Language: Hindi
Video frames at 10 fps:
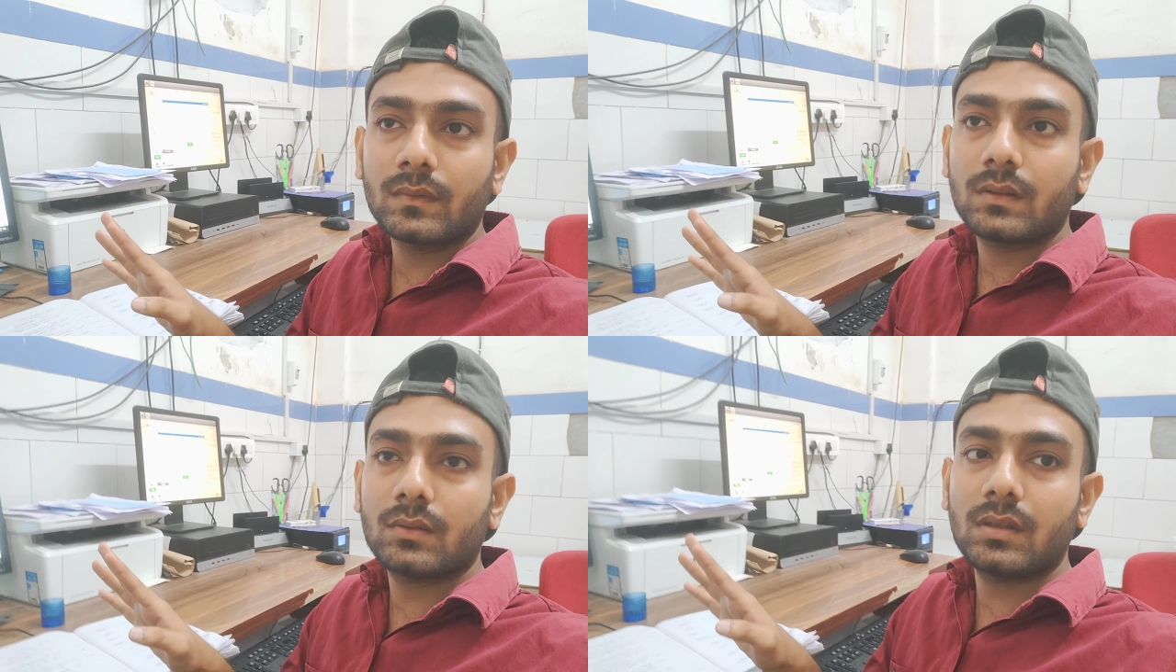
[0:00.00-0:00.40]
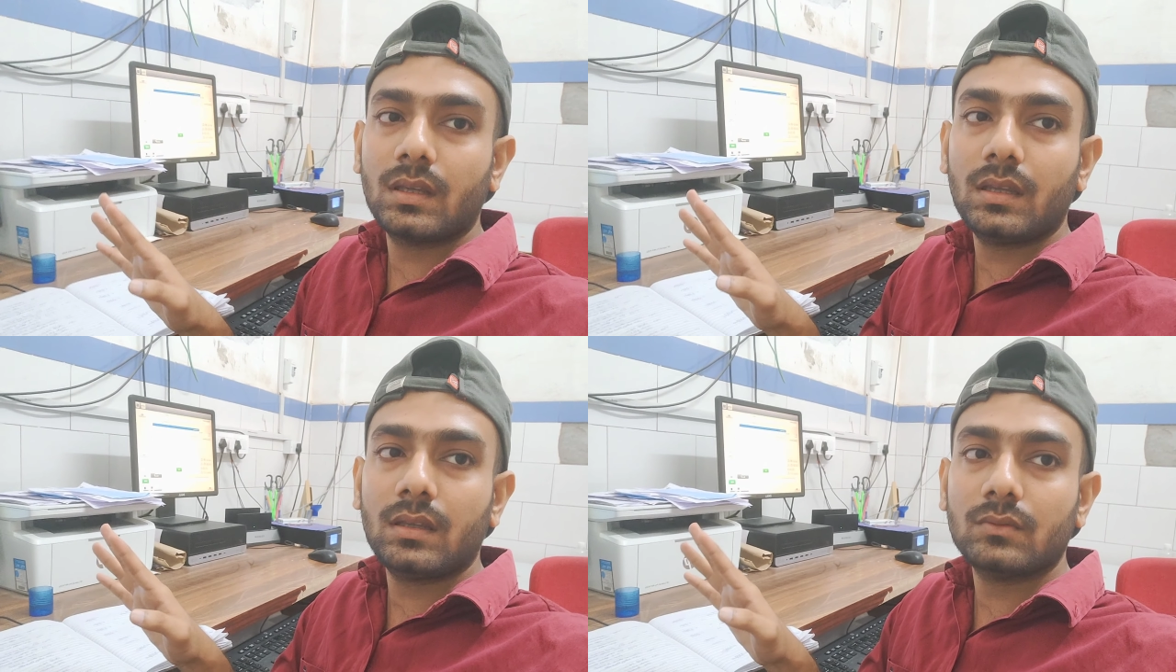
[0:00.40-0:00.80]
क्योंकि
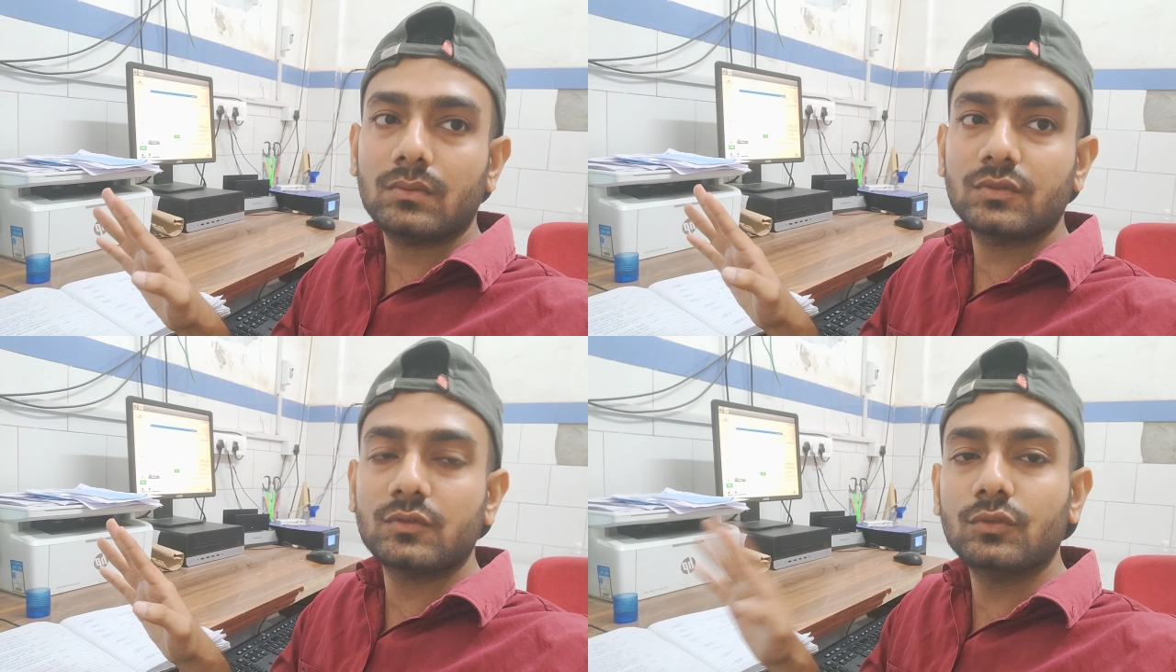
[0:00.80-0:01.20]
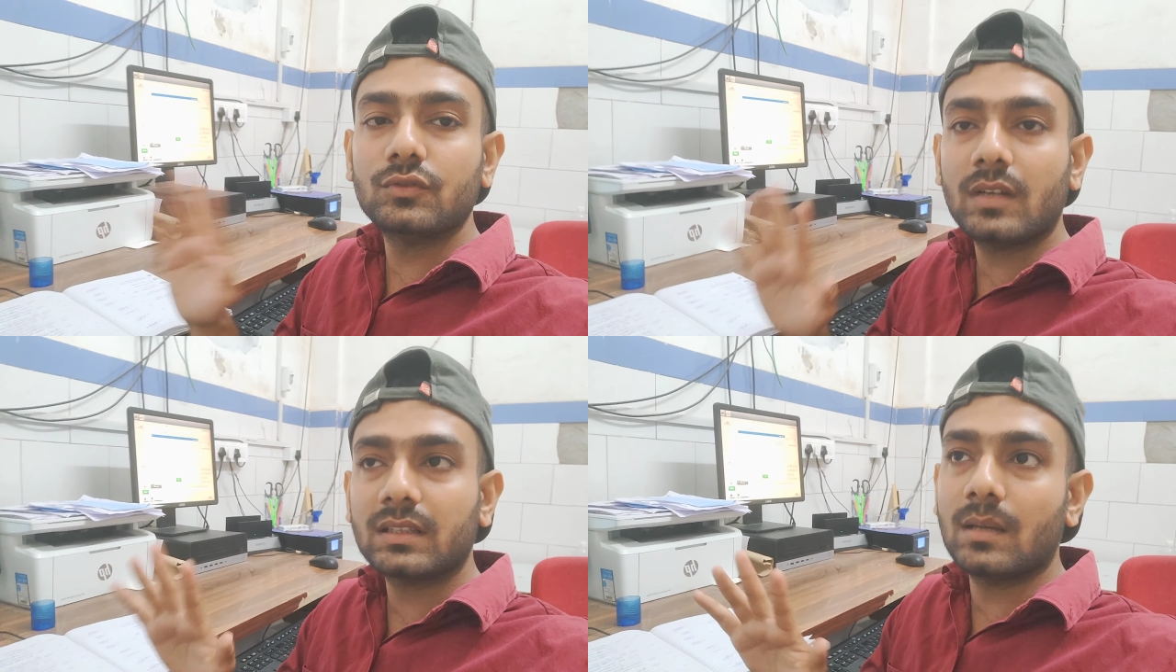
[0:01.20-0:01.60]
उस, उस
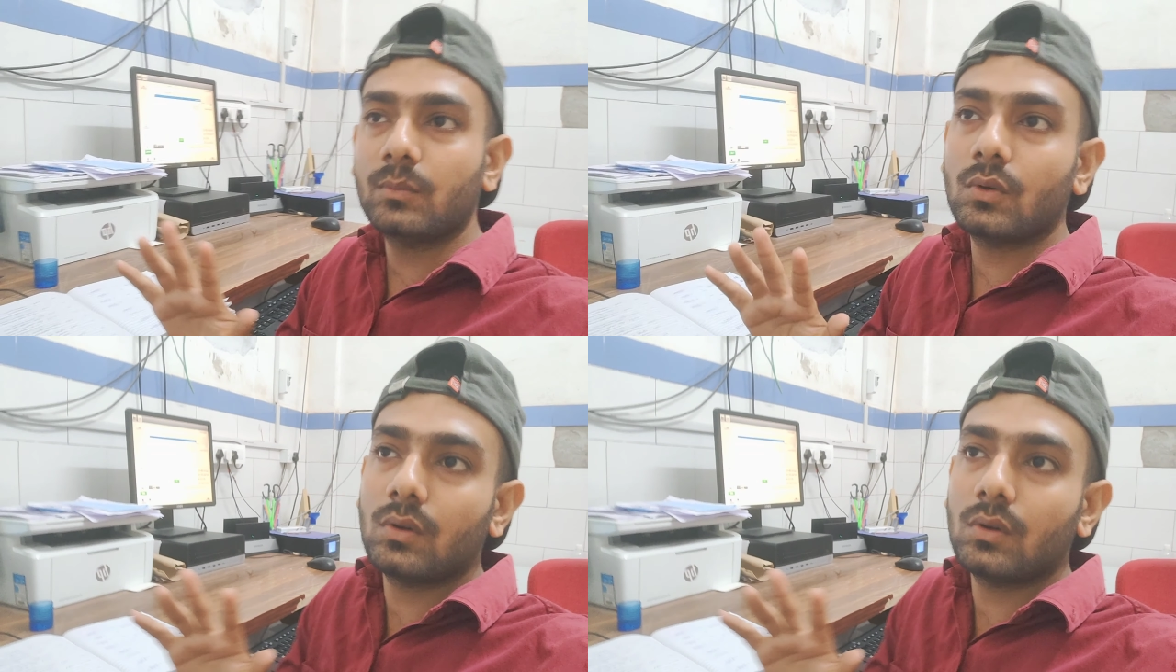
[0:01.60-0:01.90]
वक्त हमको